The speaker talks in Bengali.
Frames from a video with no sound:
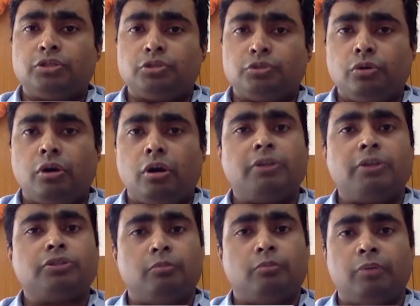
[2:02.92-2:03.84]
স্ট্রোক হওয়ার
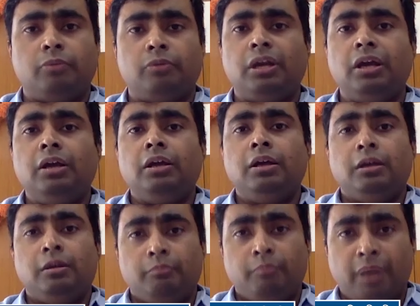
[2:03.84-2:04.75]
সম্ভাবনা
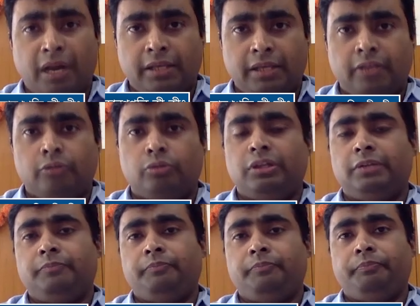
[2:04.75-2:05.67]
বাড়িয়ে তোলে
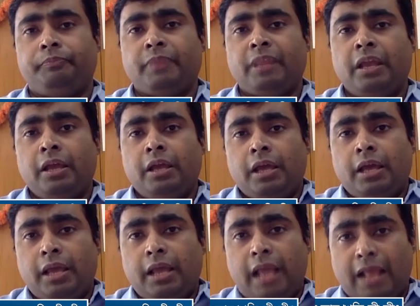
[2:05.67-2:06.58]

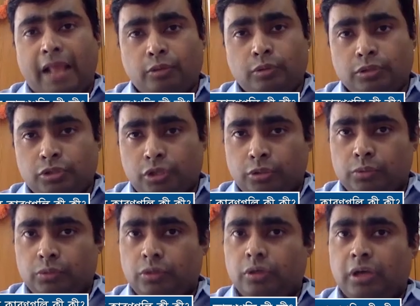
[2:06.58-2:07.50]
এই এতক্ষণ
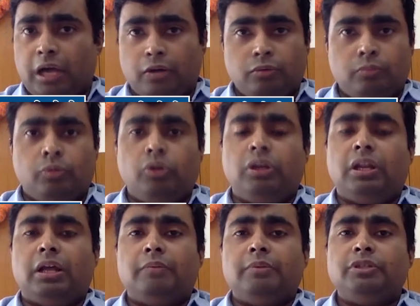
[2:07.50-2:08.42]
যতগুলো কারণ
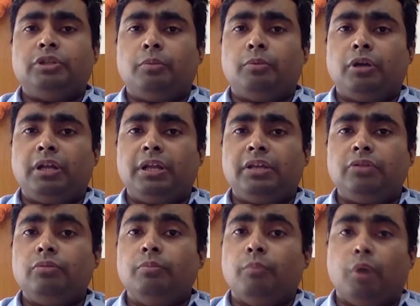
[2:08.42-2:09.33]
বললাম এই সবকটাই কিন্তু